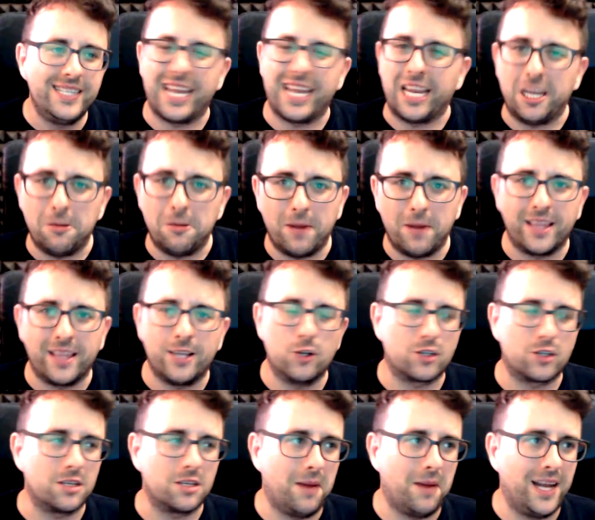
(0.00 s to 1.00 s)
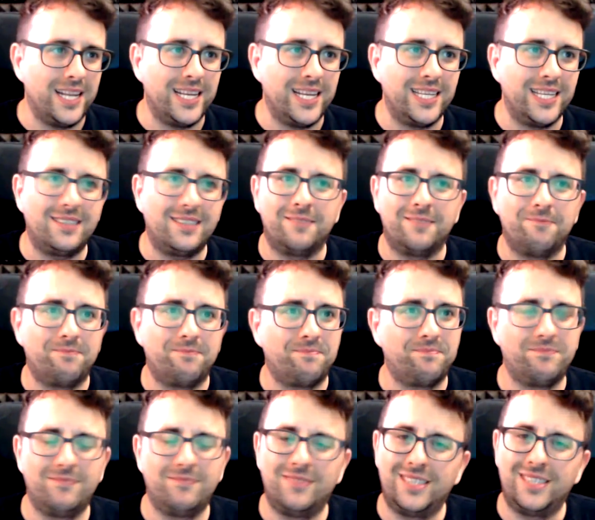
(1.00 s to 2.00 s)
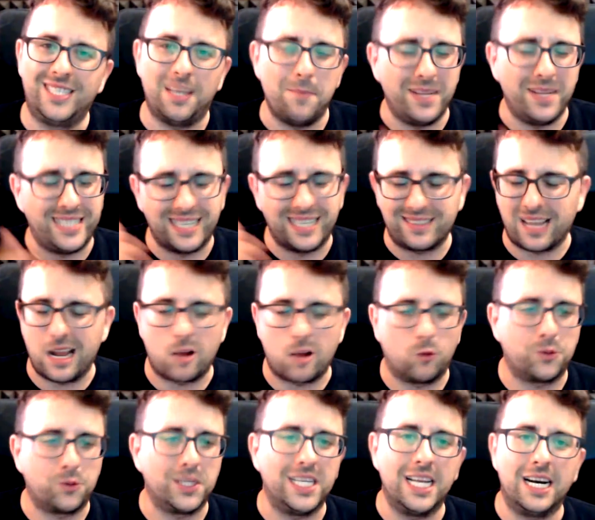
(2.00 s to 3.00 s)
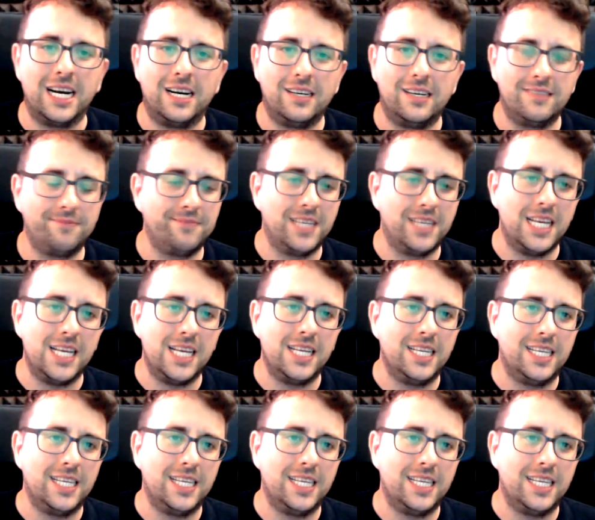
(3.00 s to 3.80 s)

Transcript: se iba de los rivales, se metía hasta la cocina